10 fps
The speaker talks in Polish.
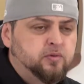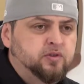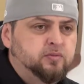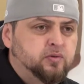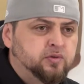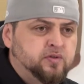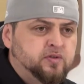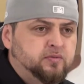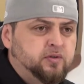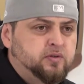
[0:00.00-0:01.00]
możemy
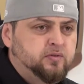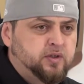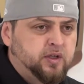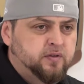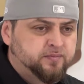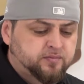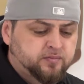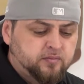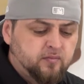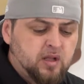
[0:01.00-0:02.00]
użyć sobie tutaj
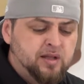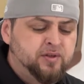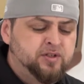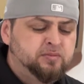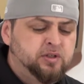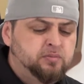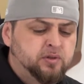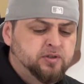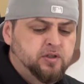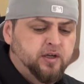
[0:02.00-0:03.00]
tasiemki
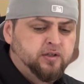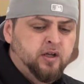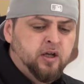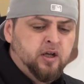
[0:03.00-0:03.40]
Bridgeline.